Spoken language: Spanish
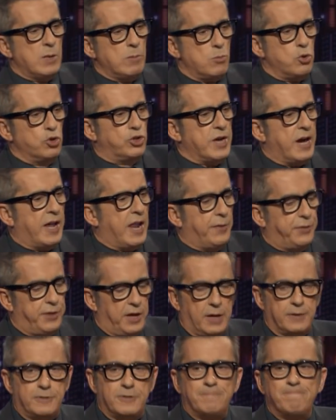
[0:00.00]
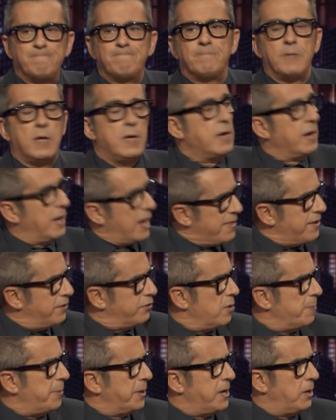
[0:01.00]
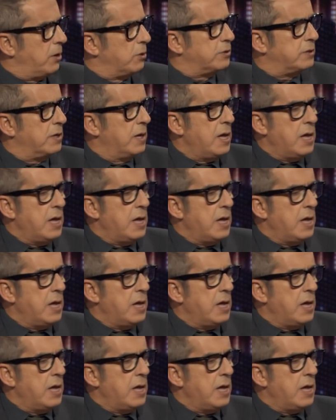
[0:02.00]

Muchas gracias. Gracias, compañeros.